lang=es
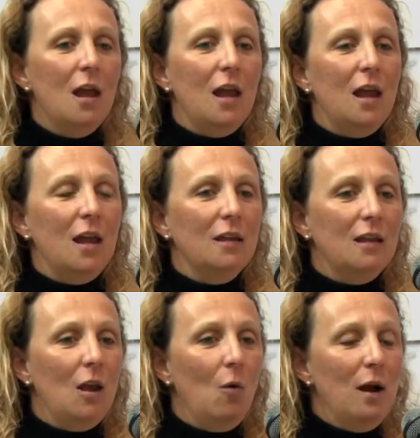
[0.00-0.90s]

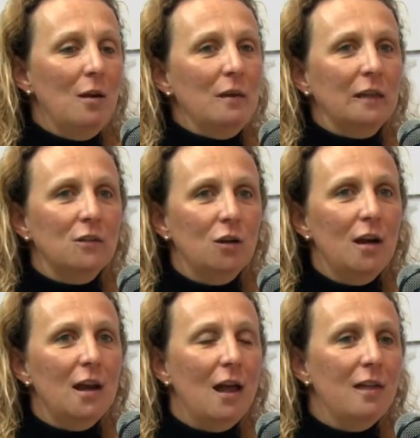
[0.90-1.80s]
Este, una
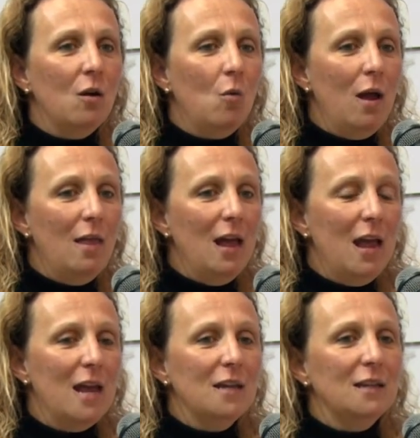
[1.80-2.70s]
alimentación adecuada
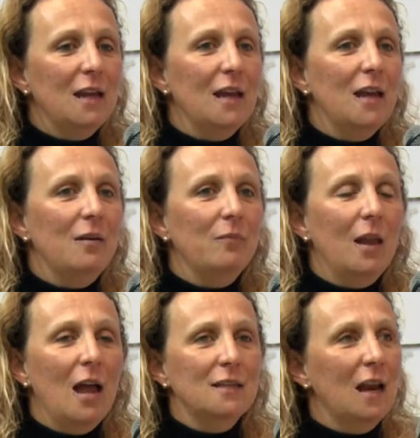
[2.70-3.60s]
es em,
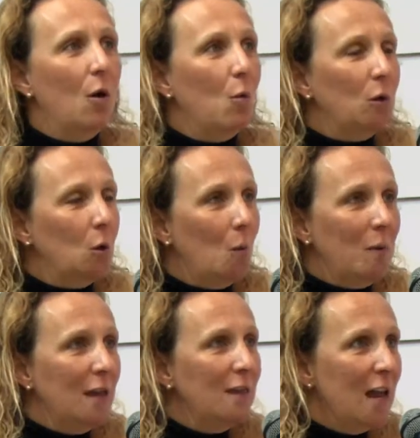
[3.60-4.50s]
hacer las cuatro
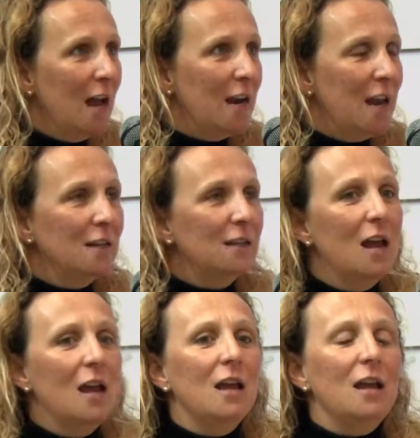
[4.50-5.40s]
comidas diarias,
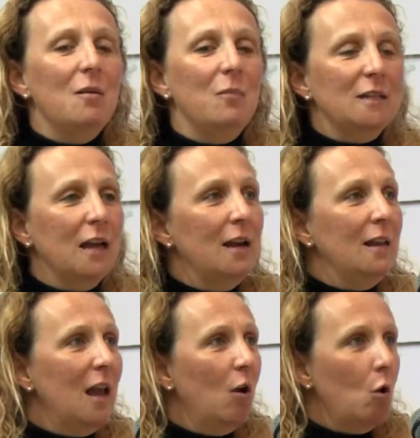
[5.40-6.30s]
empezar
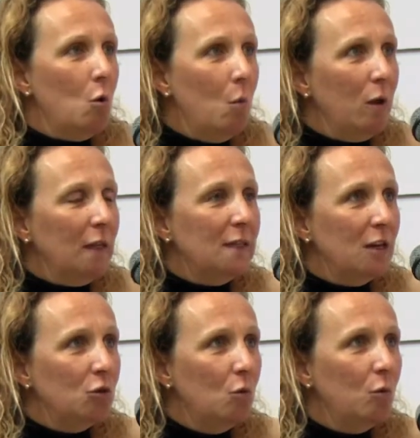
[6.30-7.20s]
el día con un buen
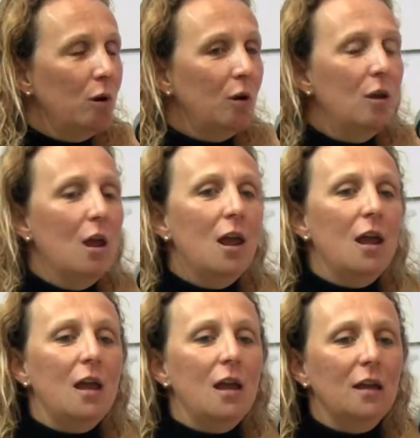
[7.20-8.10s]
desayuno,
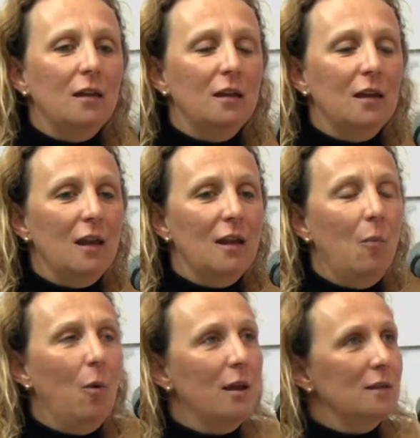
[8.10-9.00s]
este,
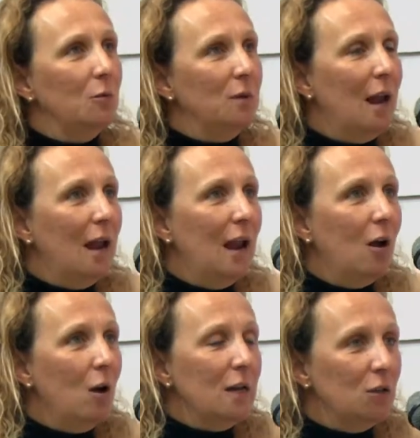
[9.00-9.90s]
después las
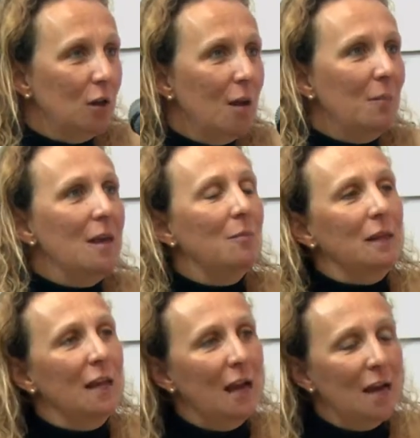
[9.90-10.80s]
colaciones a media
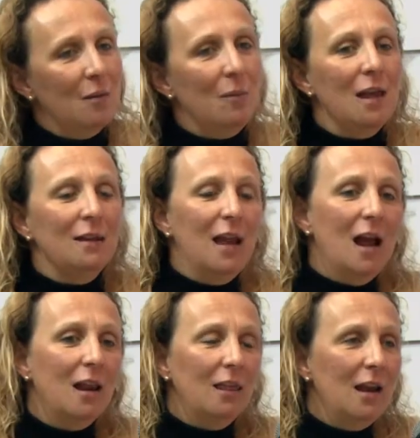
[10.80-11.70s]
mañana, media
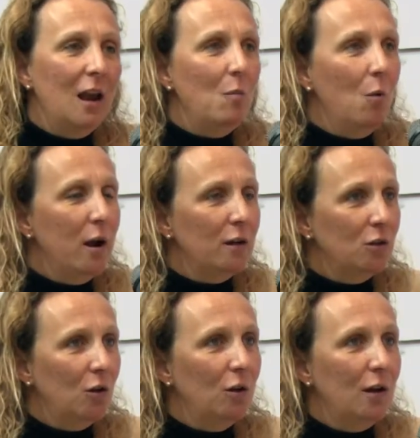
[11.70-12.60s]
tarde, el
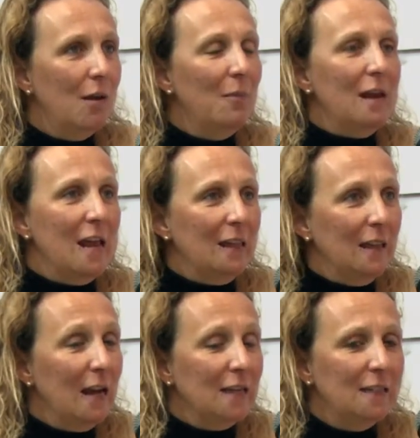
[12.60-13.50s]
almuerzo, la
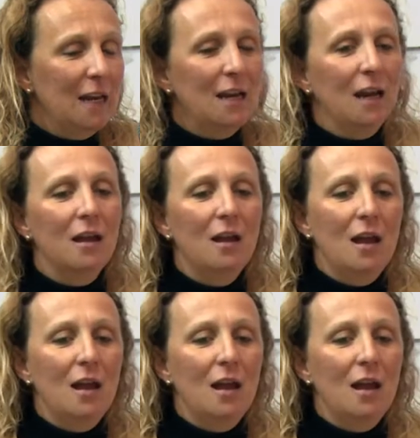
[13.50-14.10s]
merienda, la cena.